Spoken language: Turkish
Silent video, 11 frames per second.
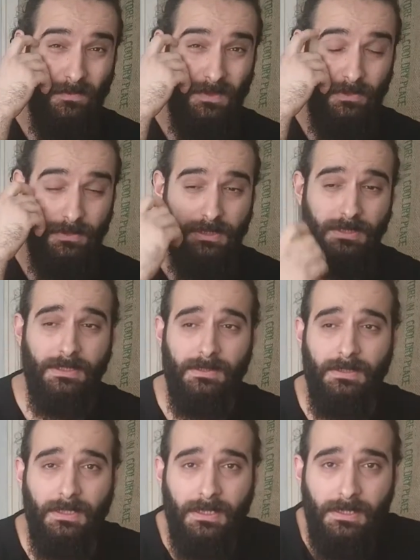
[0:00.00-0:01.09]
Bu videonun içine
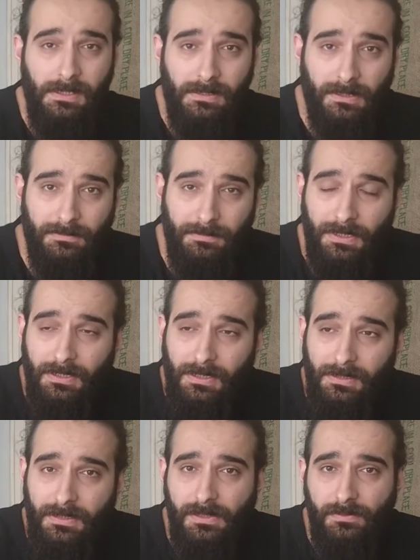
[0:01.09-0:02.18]
katmaya
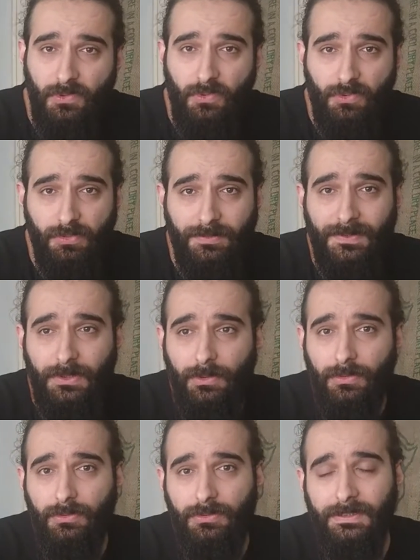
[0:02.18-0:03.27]
kalkarsam çok uzun bir video
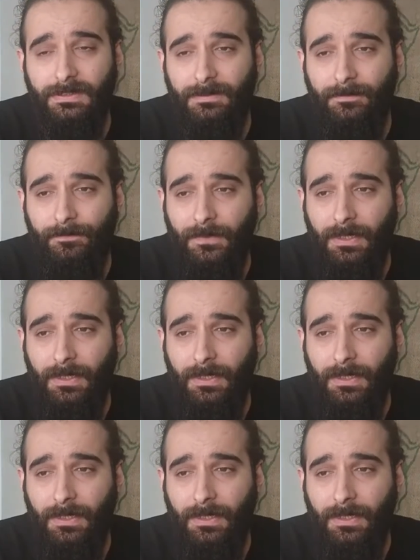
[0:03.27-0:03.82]
olur sanırım.